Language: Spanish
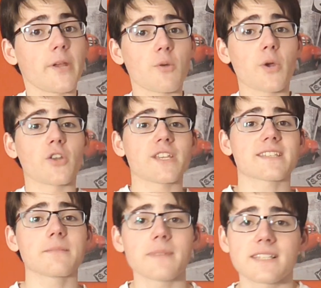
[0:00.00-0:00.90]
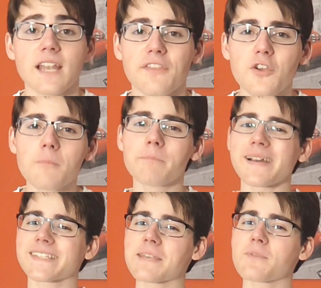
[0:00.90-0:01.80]
Pero bueno, ya sin más dilación,
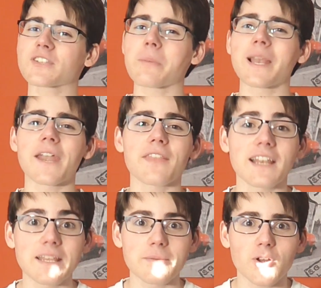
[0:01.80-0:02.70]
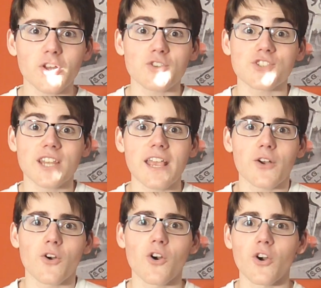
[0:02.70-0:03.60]
pasemos a hablar del libro que os
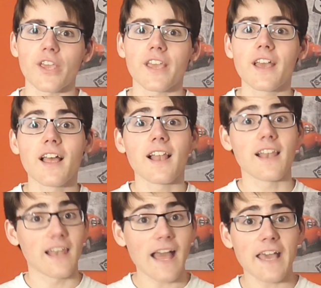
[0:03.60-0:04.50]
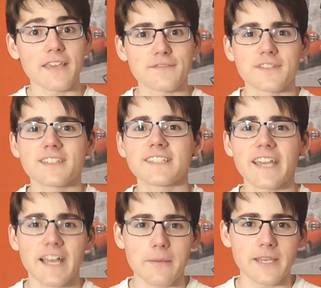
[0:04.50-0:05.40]
traigo hoy. Live
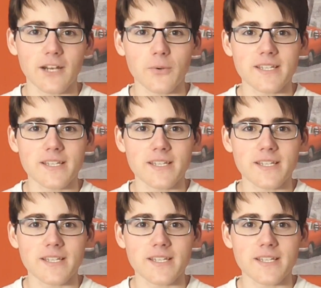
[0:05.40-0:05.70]
de Javier